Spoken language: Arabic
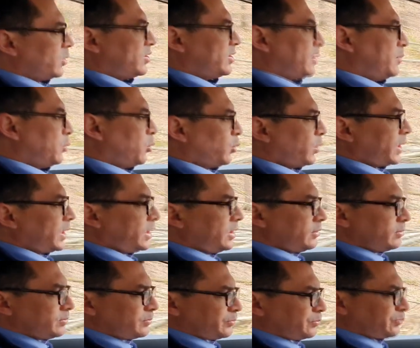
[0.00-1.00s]
ستيب واي
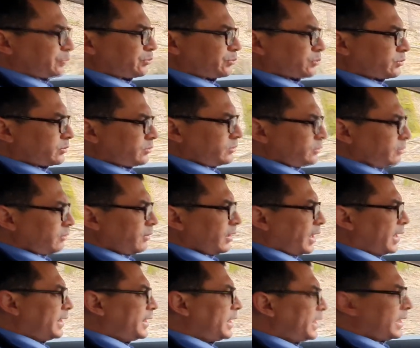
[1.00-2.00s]

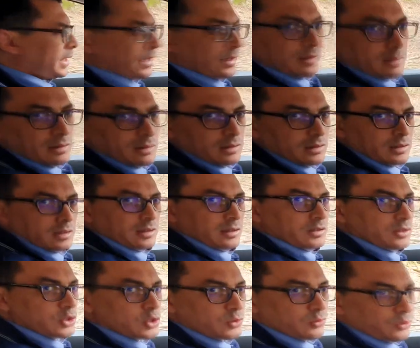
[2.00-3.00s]
هنا آه
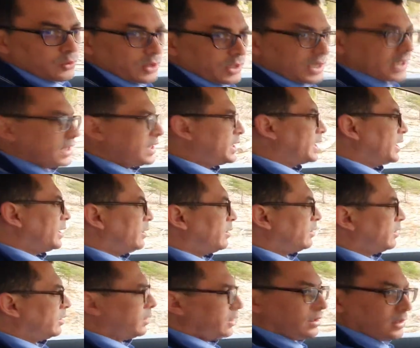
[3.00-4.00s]
نشوفوا اللي هي
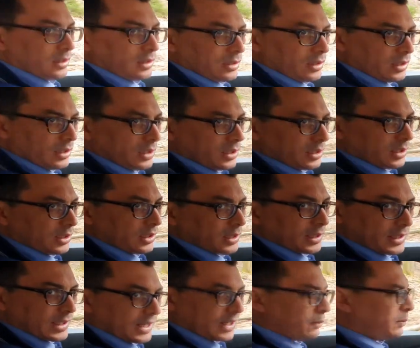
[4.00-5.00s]
آه
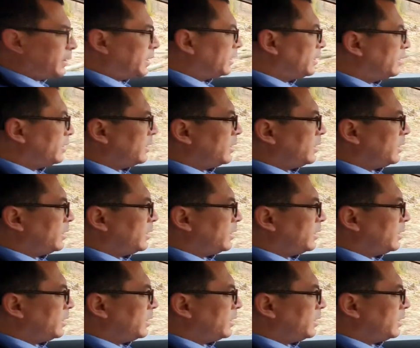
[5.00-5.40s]
كرهبة